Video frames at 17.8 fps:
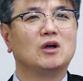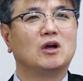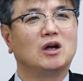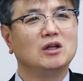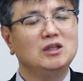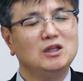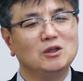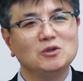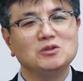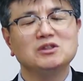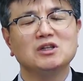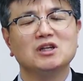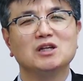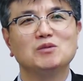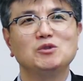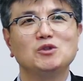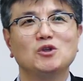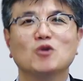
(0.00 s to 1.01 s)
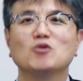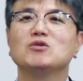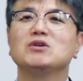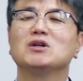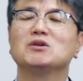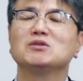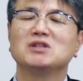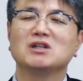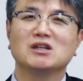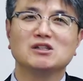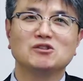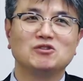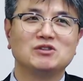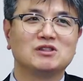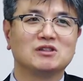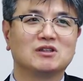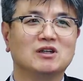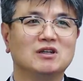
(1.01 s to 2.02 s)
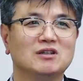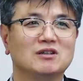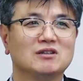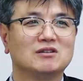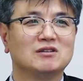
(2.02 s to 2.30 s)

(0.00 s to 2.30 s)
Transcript: 아니 이런 사람을 영웅이라고 생각할 수 있을까?